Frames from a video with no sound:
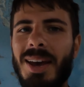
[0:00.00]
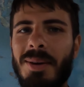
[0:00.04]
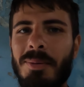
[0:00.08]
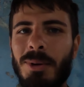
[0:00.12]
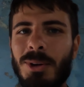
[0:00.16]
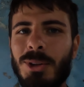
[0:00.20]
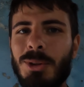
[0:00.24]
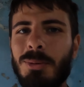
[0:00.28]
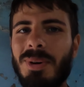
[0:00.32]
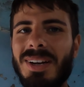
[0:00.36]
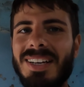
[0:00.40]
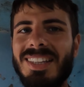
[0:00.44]
è
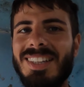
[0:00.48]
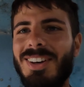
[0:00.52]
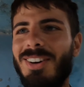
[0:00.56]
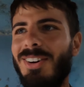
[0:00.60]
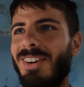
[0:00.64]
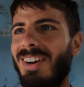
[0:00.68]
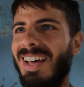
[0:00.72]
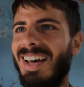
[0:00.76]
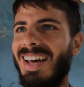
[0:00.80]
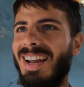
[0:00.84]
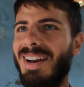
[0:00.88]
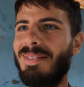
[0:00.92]
molto
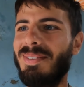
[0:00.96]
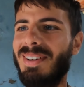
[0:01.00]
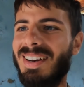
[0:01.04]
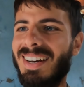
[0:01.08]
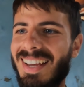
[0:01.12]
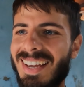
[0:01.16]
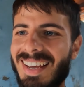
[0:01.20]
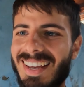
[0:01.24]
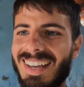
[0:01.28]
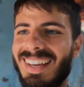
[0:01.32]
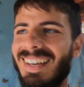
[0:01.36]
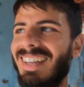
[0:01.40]
particolare
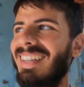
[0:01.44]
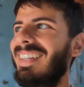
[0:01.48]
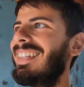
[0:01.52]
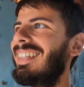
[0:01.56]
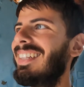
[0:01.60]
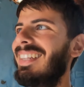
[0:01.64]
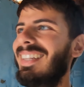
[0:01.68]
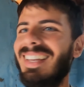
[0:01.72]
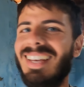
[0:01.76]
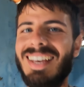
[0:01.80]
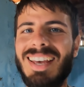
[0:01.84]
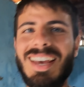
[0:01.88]
perché
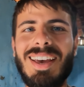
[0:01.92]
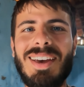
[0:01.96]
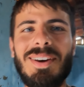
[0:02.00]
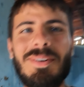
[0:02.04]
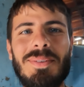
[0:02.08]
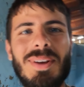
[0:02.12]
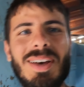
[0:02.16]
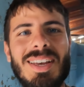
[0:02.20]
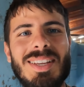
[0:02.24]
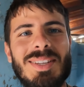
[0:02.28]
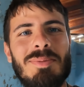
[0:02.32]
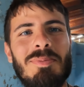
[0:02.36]
è
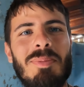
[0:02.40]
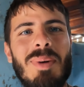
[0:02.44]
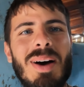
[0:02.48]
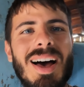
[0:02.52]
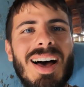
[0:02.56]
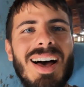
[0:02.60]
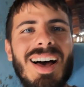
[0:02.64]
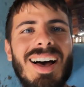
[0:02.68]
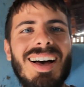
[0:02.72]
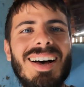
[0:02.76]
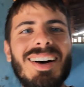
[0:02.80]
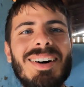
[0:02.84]
una
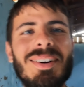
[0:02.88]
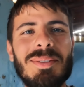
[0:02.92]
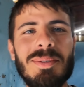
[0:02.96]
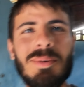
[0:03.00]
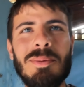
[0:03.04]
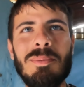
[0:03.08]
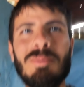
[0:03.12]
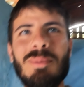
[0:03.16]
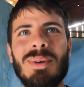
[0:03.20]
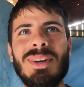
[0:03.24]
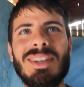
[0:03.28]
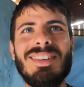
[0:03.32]
spa
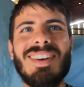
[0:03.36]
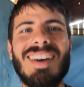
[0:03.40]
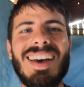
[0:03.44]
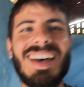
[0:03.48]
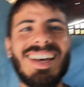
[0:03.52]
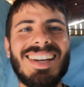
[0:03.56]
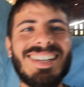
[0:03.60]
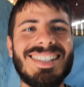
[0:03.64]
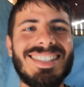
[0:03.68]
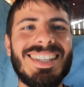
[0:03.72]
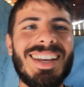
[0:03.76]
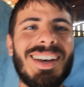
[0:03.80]
un po'
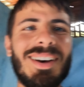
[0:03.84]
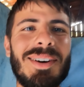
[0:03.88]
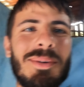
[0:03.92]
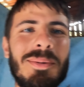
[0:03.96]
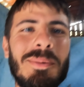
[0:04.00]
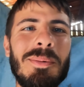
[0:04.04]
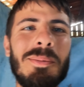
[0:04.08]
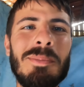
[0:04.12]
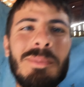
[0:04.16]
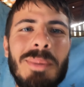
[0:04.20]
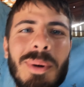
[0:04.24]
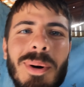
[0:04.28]
diversa,
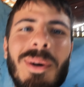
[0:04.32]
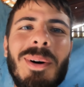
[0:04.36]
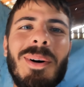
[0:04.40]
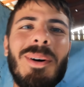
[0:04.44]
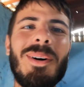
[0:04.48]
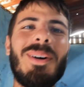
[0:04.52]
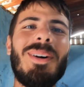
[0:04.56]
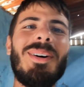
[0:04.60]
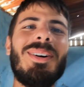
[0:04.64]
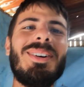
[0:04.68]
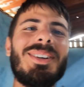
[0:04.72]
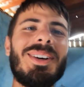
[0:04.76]
un
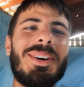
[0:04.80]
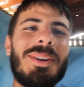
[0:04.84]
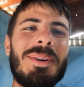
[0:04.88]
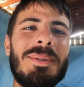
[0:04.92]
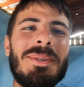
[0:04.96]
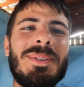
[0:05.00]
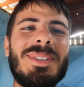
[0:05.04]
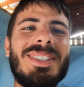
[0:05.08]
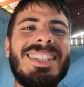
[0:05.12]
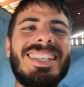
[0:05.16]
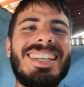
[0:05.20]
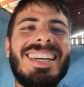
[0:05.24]
po'
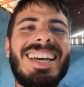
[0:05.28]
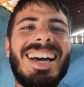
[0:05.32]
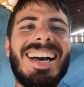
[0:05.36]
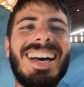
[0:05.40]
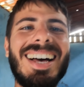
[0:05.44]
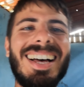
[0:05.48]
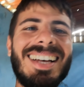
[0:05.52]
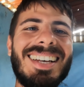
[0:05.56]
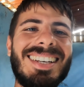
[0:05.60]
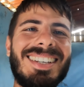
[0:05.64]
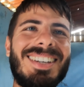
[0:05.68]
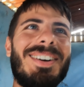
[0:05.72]

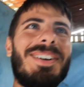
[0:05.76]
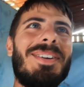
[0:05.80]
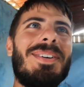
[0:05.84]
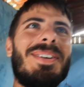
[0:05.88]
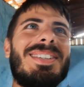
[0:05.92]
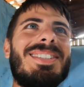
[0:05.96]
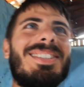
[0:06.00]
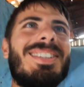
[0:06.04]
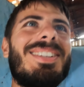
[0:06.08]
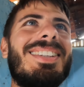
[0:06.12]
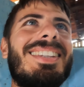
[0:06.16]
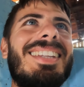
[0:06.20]
rustica, con
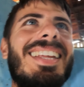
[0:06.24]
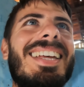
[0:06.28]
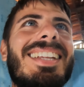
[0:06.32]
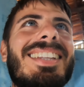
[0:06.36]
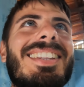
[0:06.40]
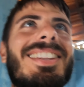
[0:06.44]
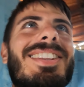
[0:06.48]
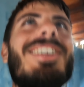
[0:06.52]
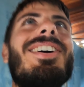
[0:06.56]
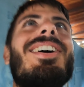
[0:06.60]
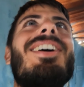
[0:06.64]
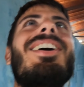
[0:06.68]
questo
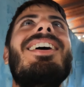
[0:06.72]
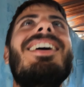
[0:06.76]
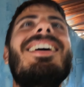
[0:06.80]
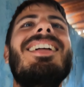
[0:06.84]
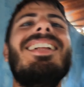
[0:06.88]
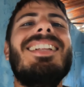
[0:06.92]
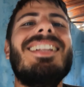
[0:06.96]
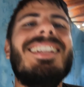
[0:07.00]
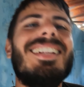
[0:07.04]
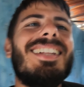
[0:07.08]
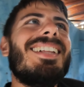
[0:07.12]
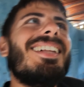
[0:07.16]
tetto
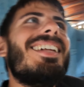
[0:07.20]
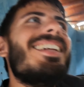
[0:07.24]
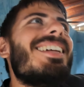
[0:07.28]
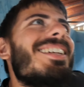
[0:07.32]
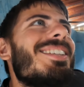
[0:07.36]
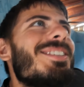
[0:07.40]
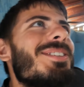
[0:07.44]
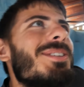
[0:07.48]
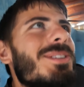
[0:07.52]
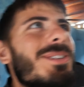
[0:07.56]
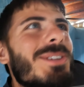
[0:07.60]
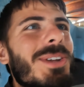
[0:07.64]

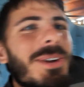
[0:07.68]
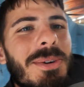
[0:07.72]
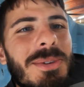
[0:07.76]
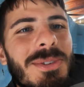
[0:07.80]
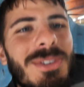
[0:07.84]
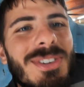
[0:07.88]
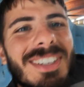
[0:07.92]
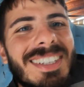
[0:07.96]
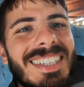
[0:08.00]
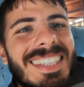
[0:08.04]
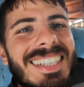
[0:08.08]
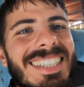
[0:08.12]
tutto
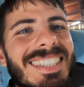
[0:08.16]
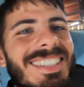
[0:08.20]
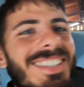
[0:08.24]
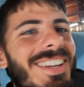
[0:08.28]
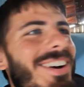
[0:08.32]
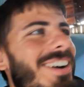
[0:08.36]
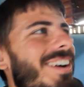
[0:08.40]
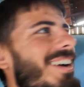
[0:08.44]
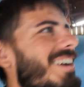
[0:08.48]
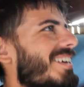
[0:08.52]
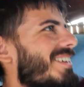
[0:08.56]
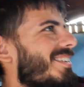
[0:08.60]

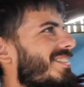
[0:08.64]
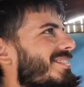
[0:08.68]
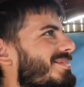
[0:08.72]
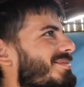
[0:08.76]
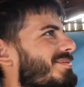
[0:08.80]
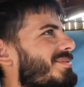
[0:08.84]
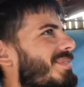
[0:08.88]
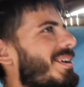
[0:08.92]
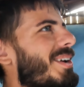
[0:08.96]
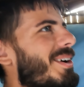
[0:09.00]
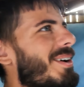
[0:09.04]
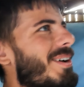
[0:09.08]
arrugginito,
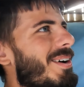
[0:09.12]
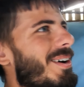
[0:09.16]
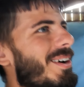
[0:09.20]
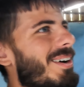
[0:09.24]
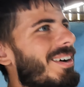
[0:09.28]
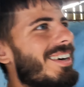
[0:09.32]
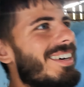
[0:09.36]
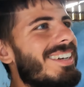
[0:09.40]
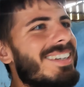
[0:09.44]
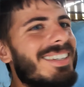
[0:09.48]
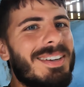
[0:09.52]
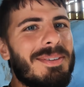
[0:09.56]

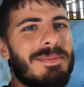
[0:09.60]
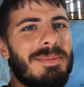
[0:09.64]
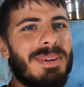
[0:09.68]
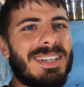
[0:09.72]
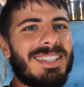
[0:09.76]
però è